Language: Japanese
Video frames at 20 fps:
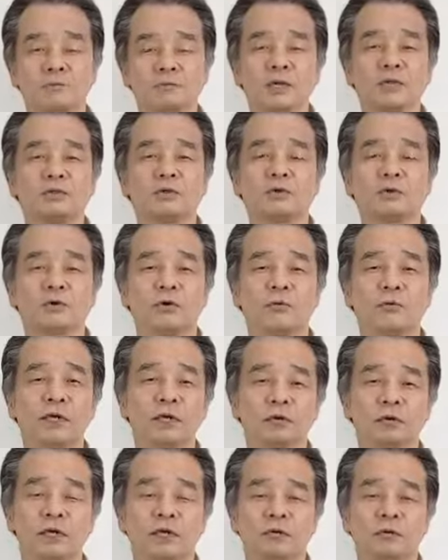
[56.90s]
まあ、非常にこう
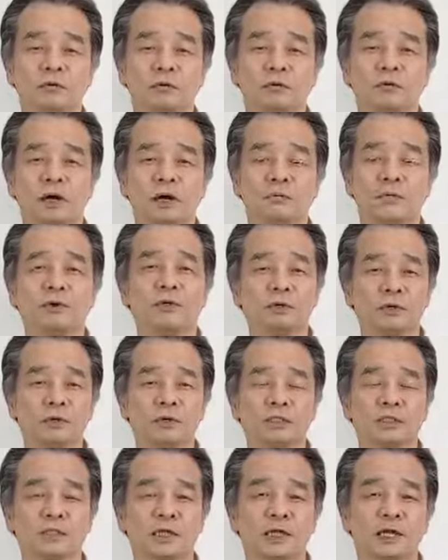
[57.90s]
ベルゲンというのは大き
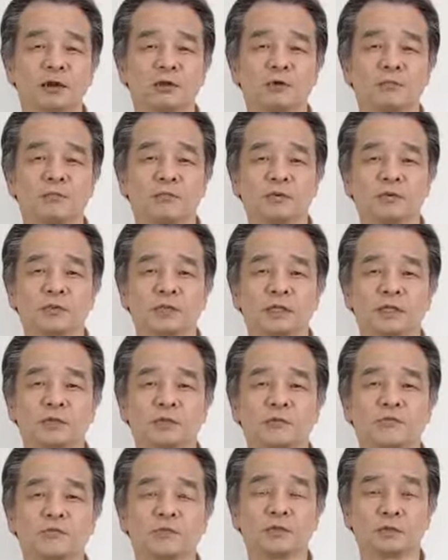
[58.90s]
な力を持ってい
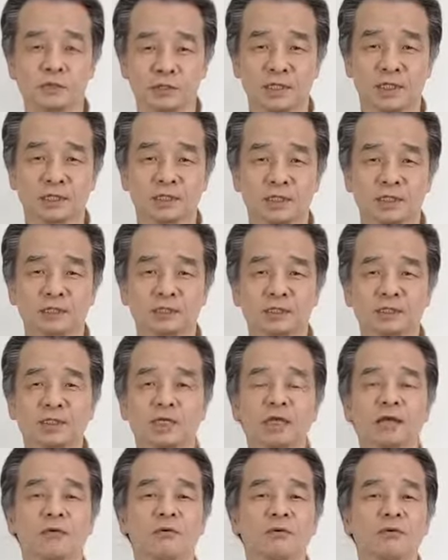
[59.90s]
る都市だったんです
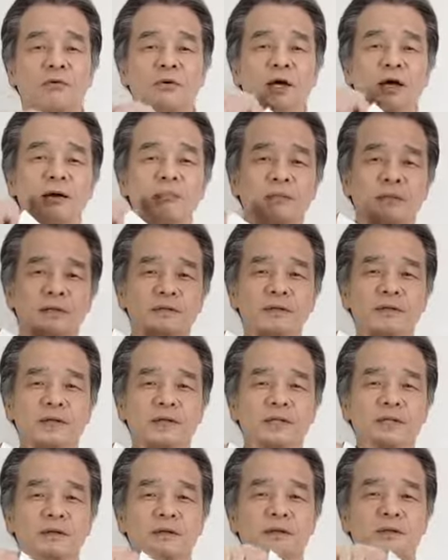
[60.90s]
ねここが
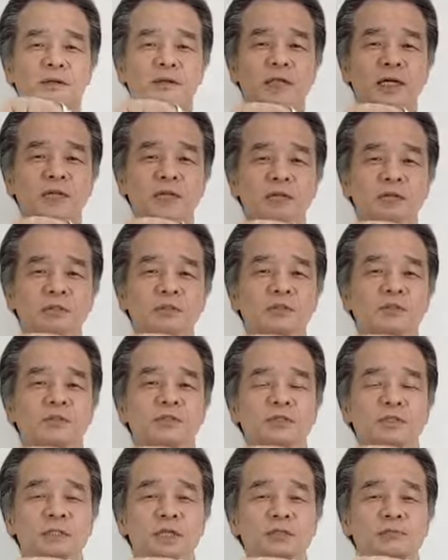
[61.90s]
ベルゲンでこっち側のオスロ
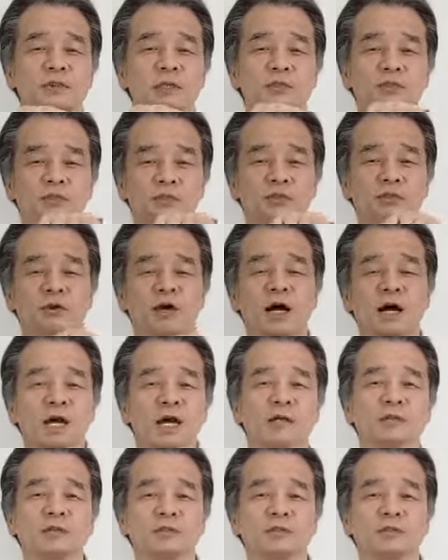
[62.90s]
ですね今の首都の赤い